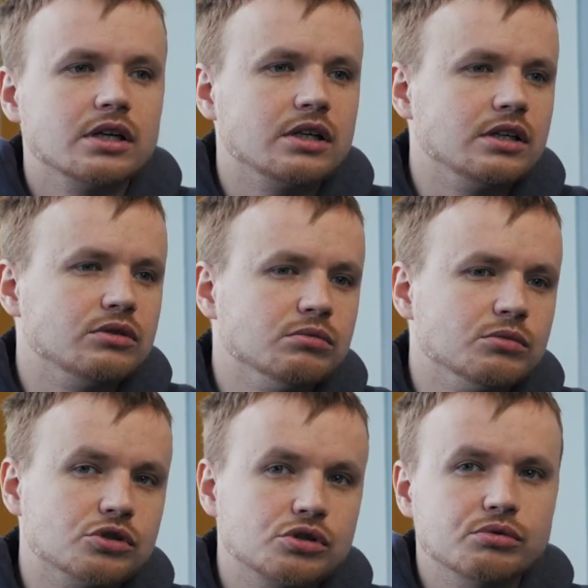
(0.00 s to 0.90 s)
и
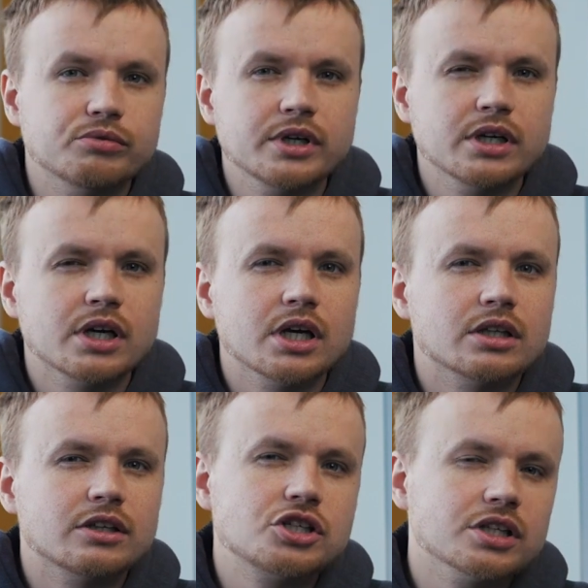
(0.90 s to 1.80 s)
думаю, что вы,
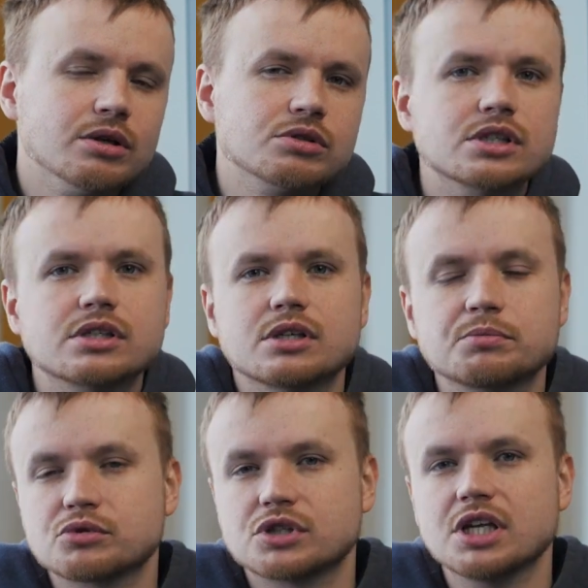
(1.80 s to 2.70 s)
начинался с
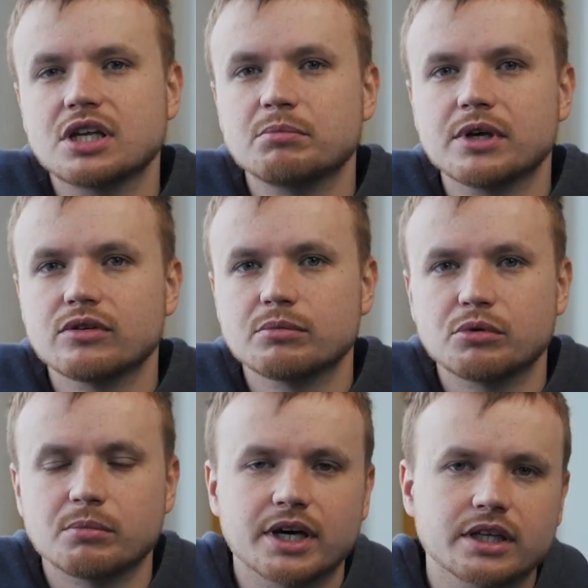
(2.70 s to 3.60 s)
обсуждения белой
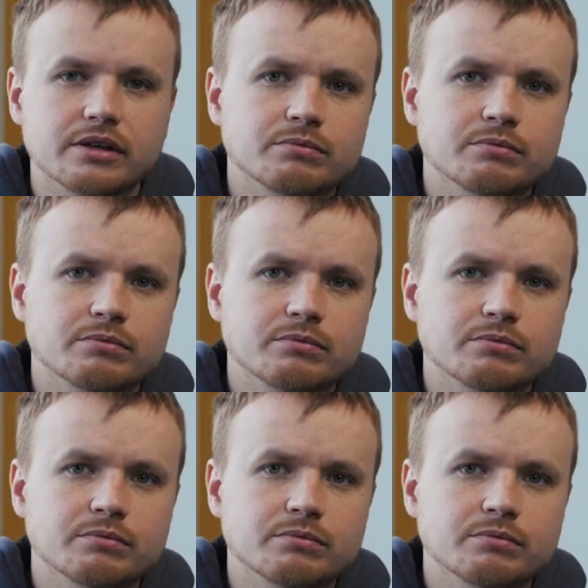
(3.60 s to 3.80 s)
бумаги.